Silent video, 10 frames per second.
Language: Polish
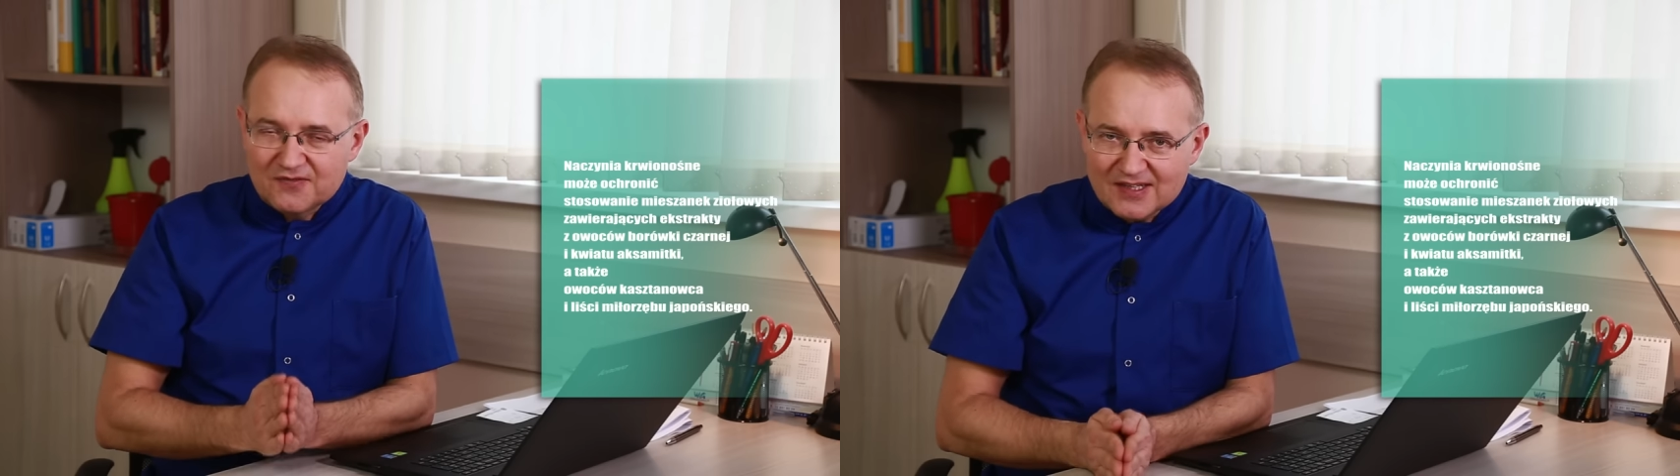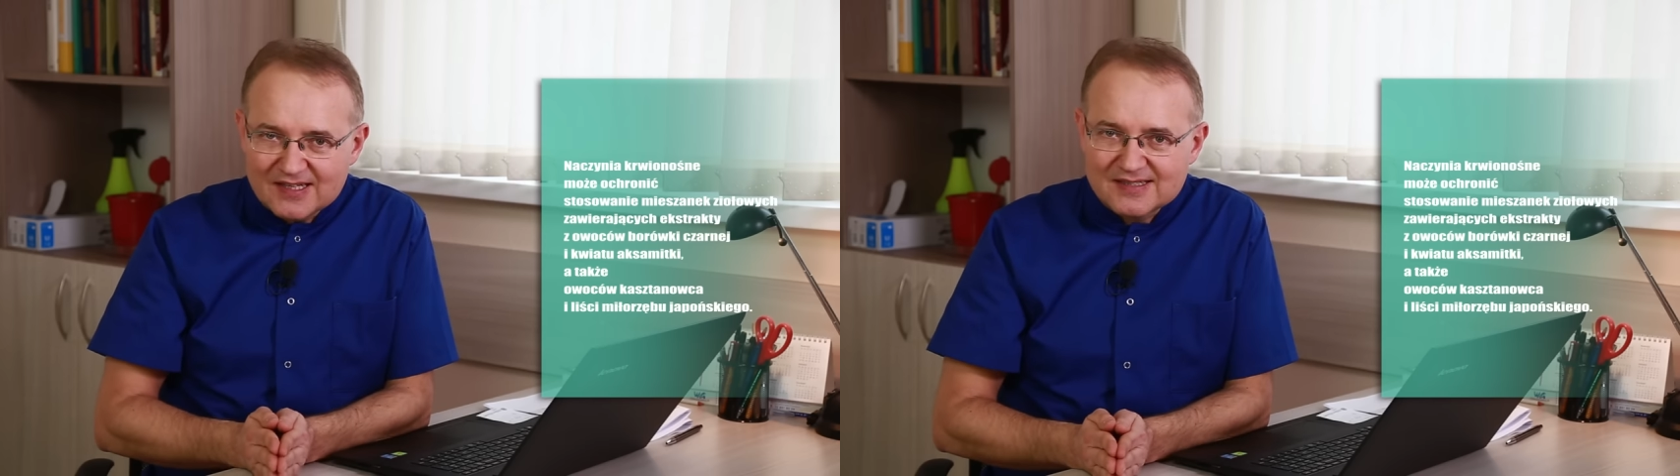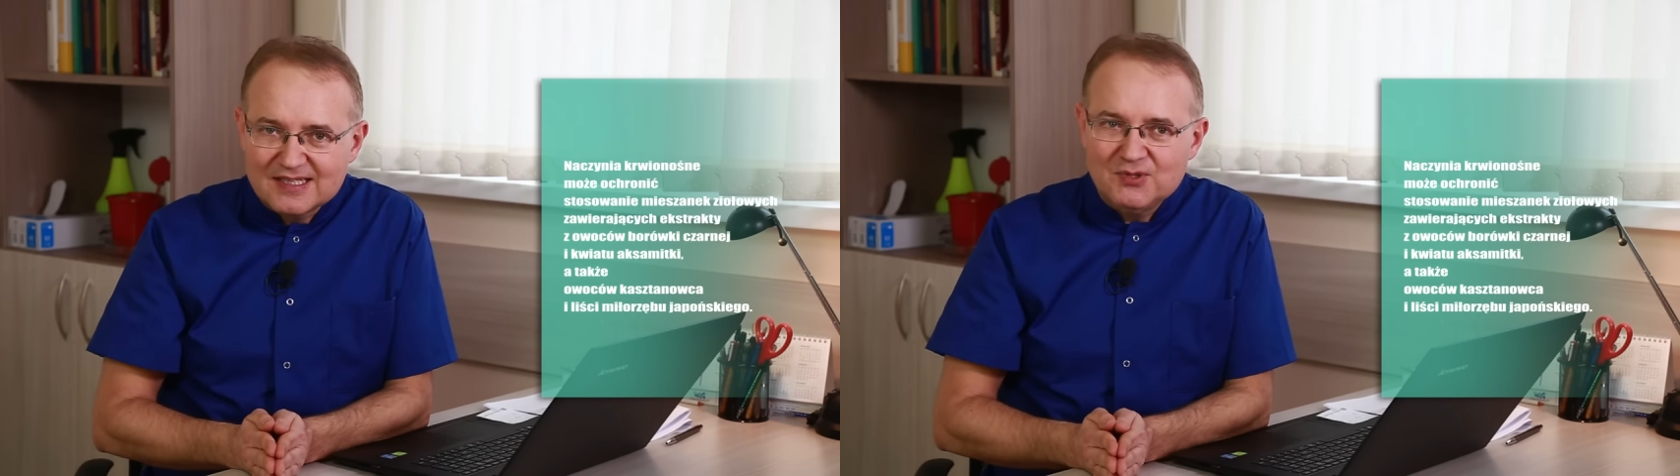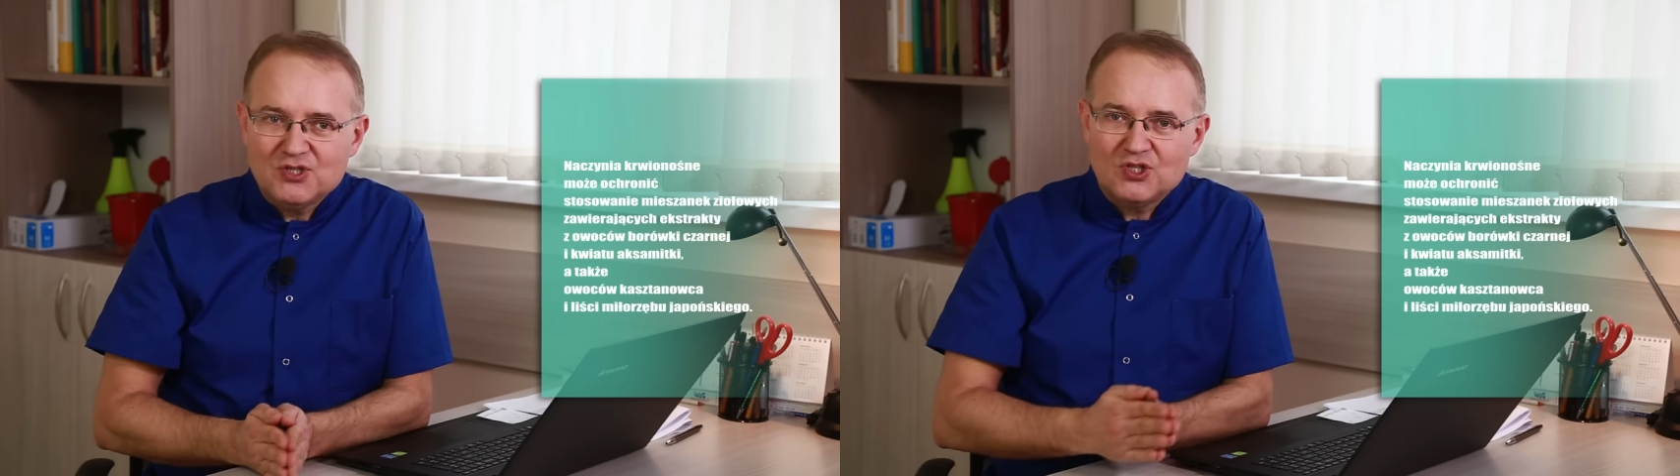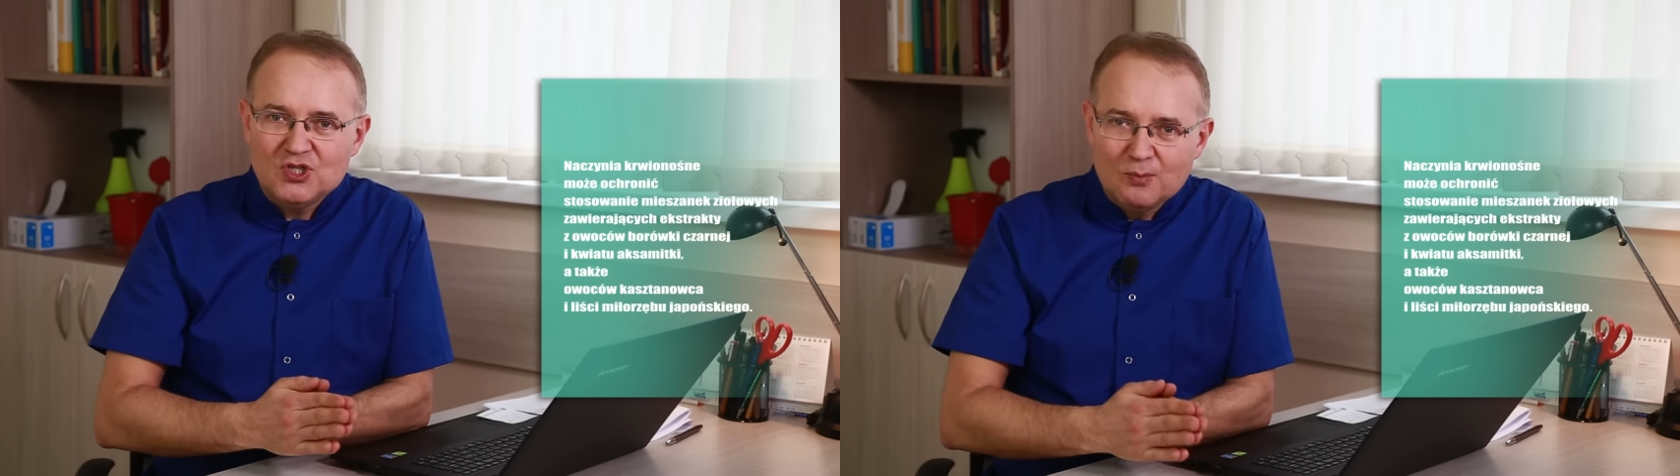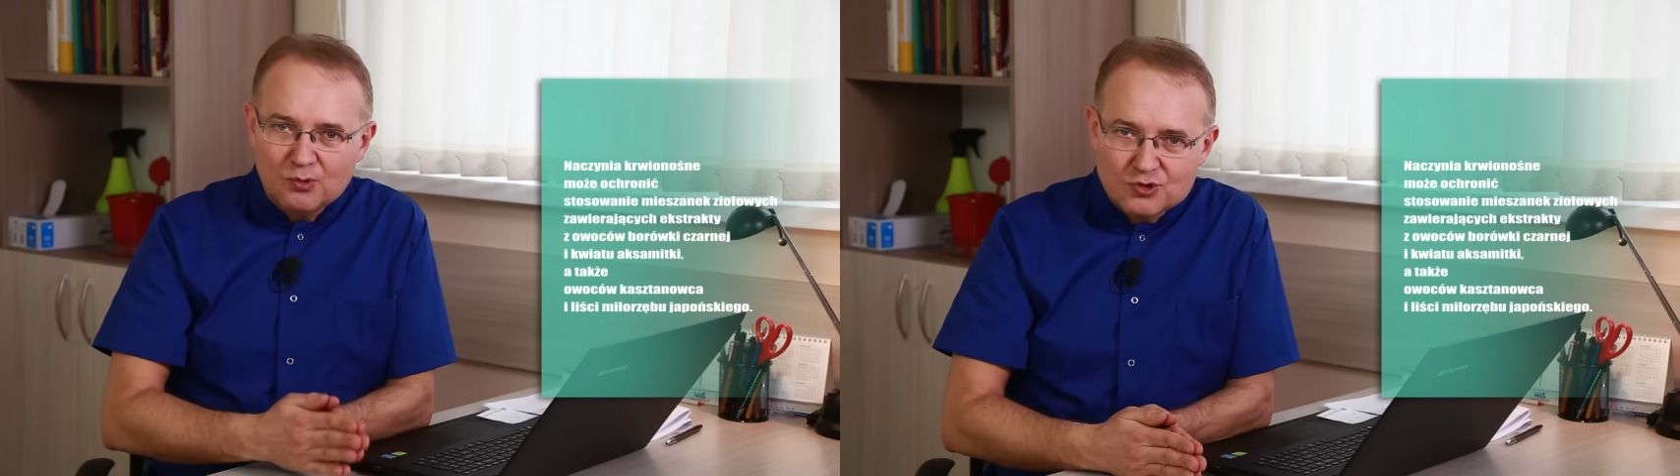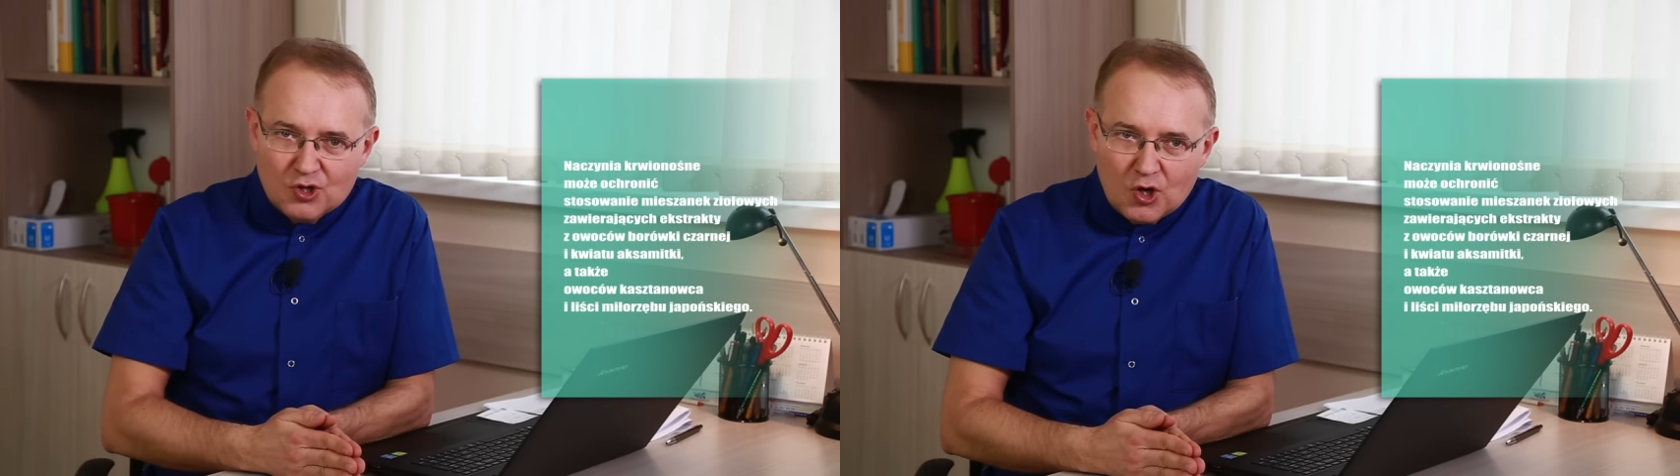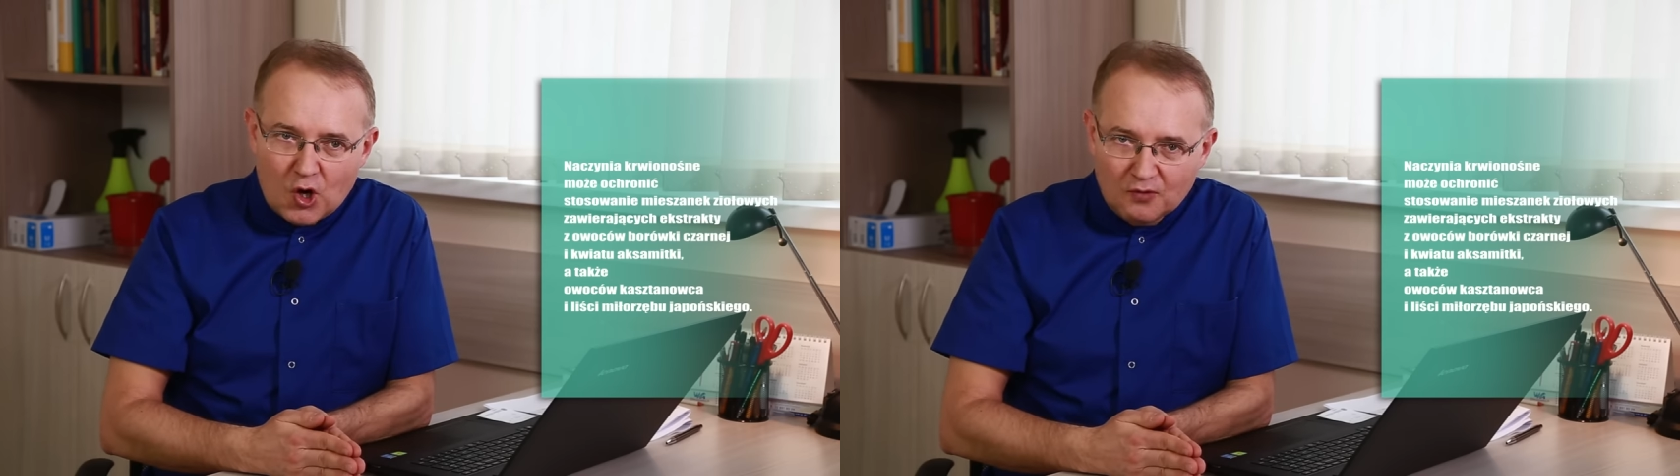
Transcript: Kwiat aksamitki plus